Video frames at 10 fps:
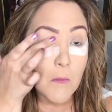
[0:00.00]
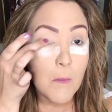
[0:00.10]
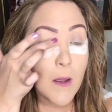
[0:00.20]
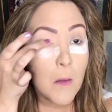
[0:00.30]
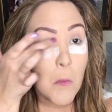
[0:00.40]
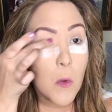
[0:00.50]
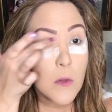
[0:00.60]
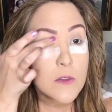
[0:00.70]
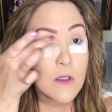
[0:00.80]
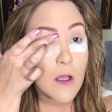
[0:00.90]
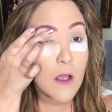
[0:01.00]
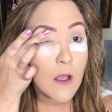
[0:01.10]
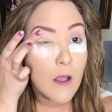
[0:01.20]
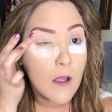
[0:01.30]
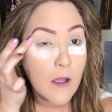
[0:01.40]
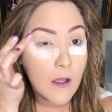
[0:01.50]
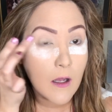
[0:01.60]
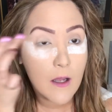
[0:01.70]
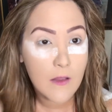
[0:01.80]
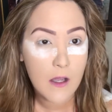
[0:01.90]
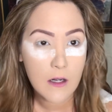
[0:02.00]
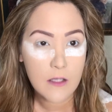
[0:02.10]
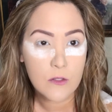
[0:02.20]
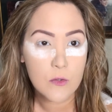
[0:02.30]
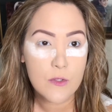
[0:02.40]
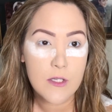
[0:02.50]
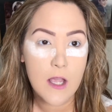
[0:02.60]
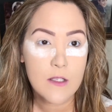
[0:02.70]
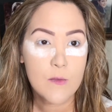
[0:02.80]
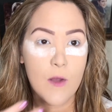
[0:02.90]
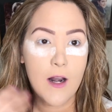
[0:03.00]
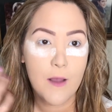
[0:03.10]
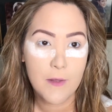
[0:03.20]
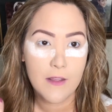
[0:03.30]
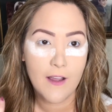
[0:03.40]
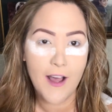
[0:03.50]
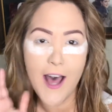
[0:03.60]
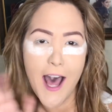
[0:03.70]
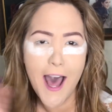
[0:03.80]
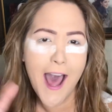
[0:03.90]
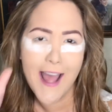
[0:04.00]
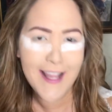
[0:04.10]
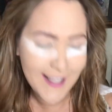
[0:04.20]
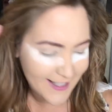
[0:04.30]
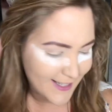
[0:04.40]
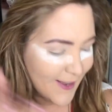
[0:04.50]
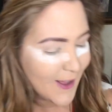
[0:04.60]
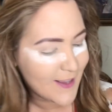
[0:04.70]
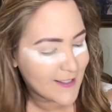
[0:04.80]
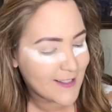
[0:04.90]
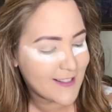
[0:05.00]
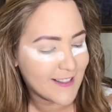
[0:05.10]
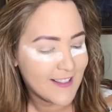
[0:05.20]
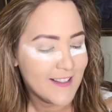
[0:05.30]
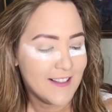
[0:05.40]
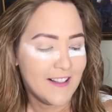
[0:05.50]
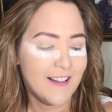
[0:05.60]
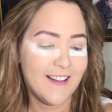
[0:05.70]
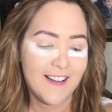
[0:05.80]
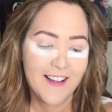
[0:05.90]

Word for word: Vamos a, darle entusiasmo a la vida. ¡Ay, Dios!